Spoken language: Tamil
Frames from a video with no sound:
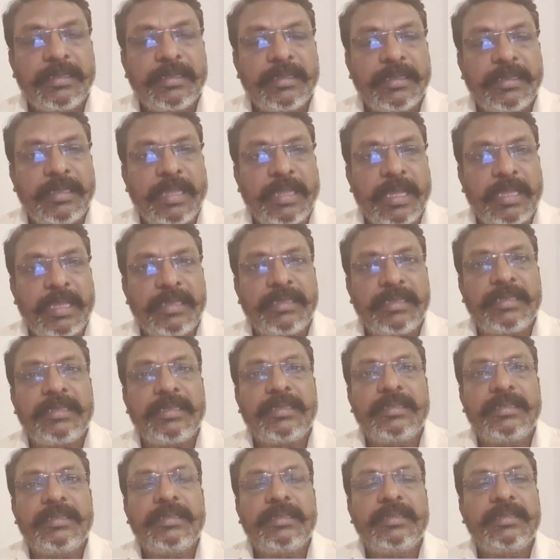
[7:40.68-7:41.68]
நான்
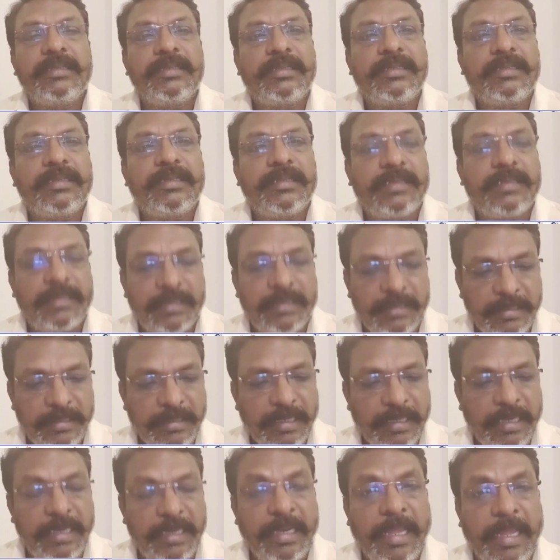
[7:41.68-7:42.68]

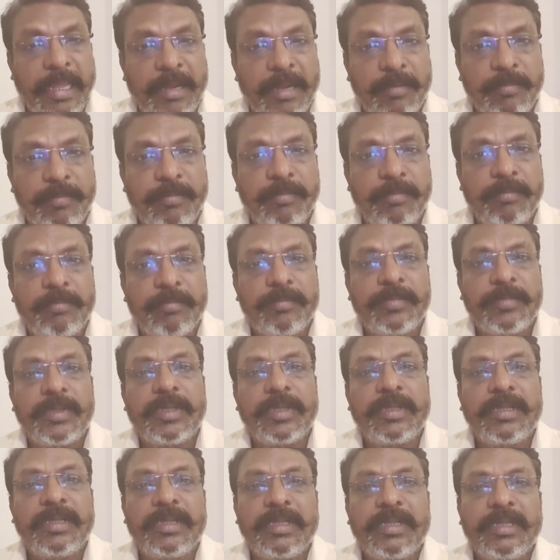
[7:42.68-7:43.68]
நெடுநேரம்
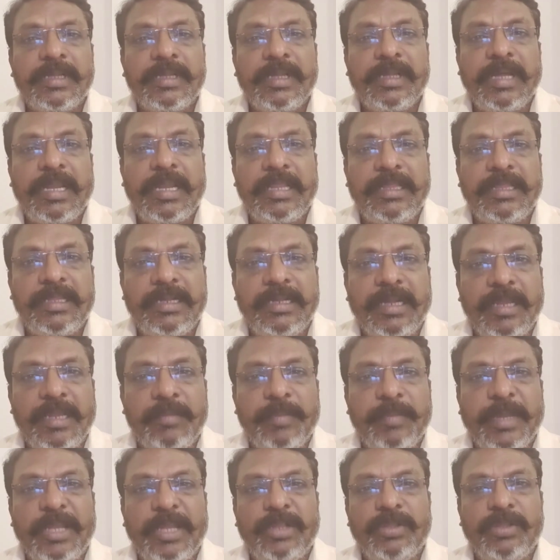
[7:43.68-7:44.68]
கருத்துக்களை
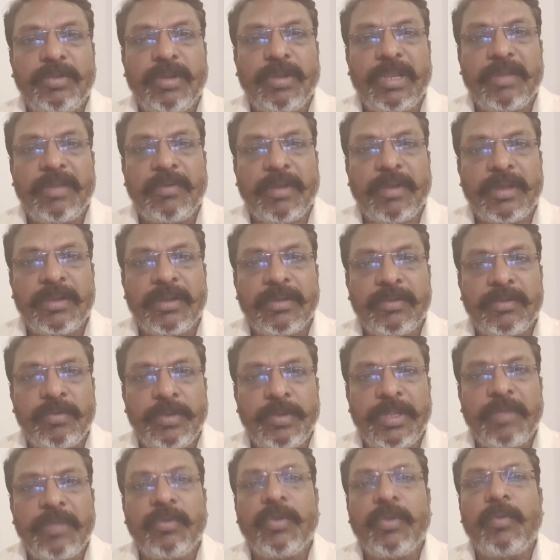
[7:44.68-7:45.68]
பகிர்ந்து
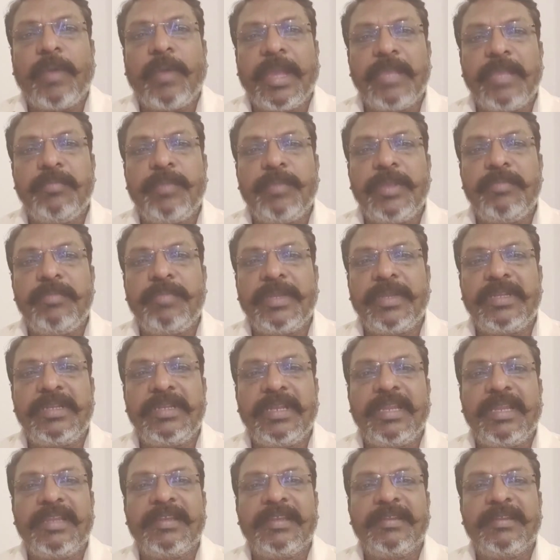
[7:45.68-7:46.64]
கொள்ளக்கூடிய ஒரு வாய்ப்பை பெற்றேன்